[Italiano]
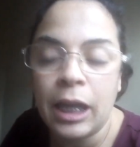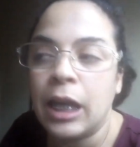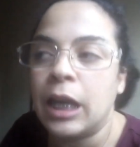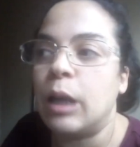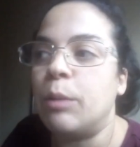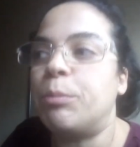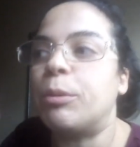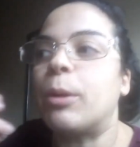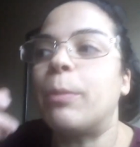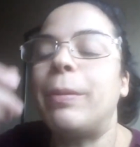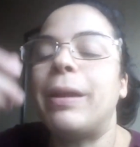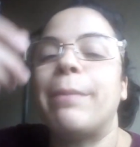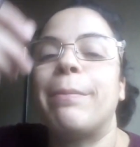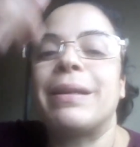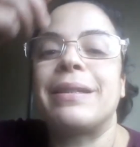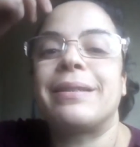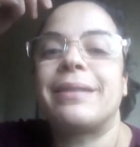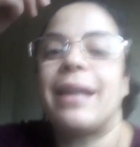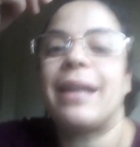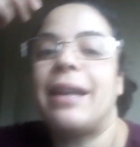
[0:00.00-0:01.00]
Il
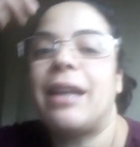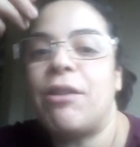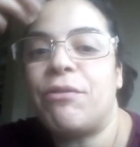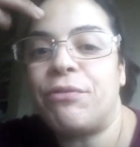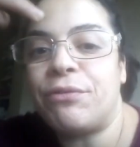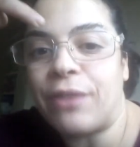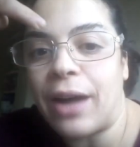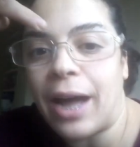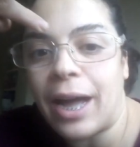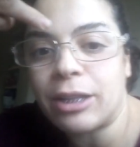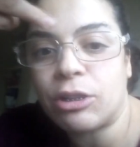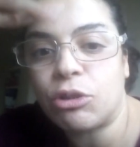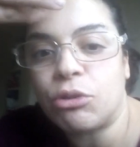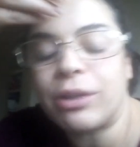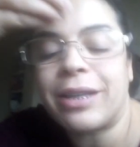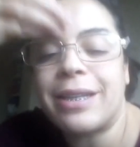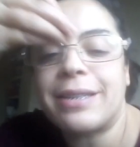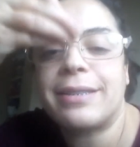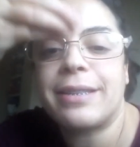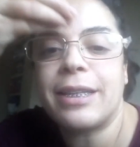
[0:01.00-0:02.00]
problema sta nel fatto
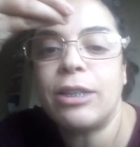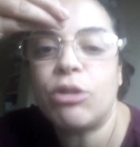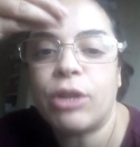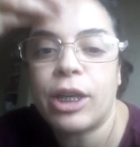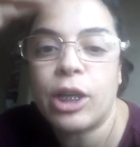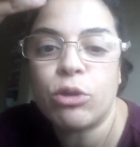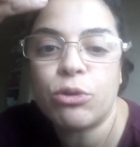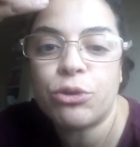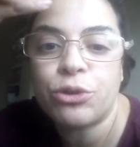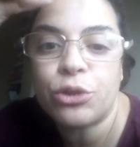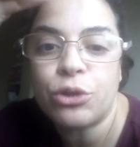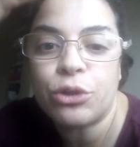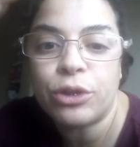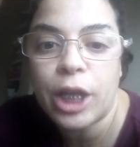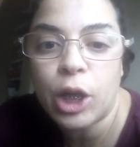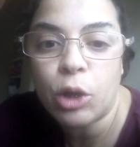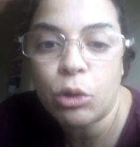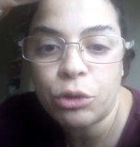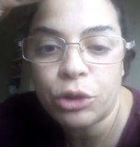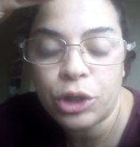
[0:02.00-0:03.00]
che essendo che non sono
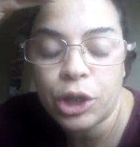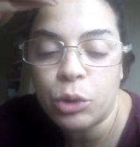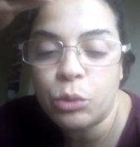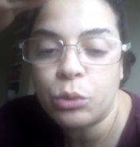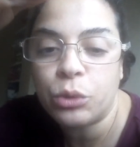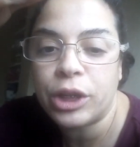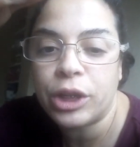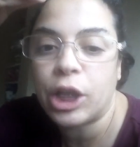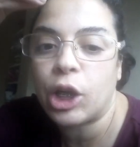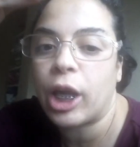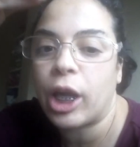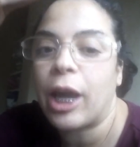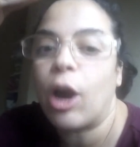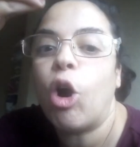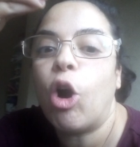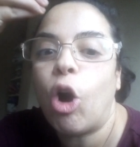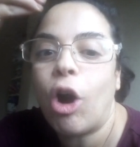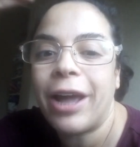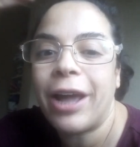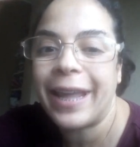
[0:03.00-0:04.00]
dei contenuti che
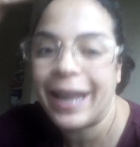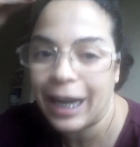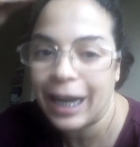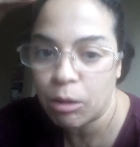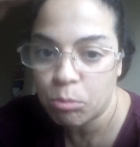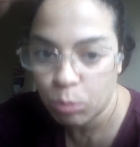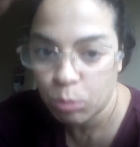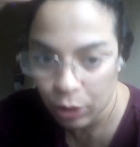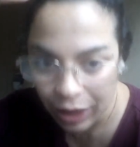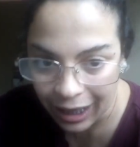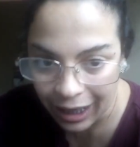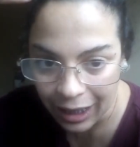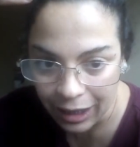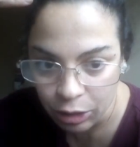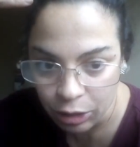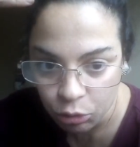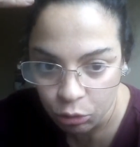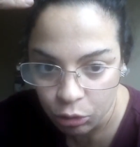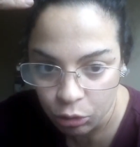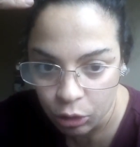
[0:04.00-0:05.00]
ho
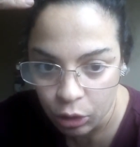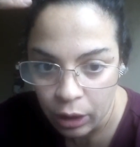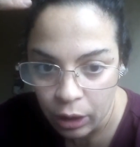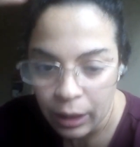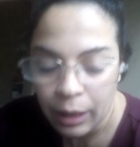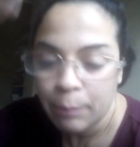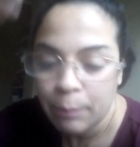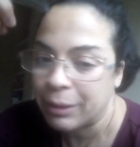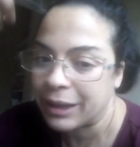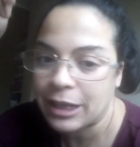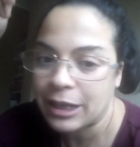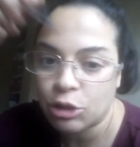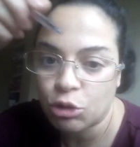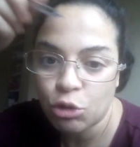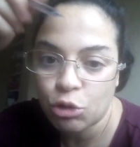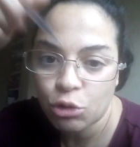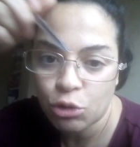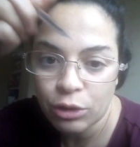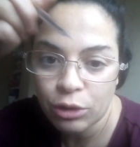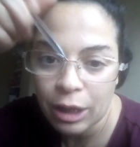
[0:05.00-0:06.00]
elaborato, perché
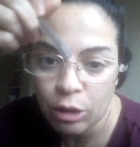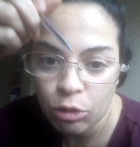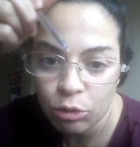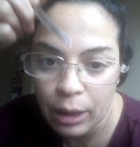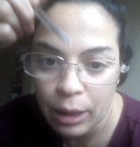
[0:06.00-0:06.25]
sono soltanto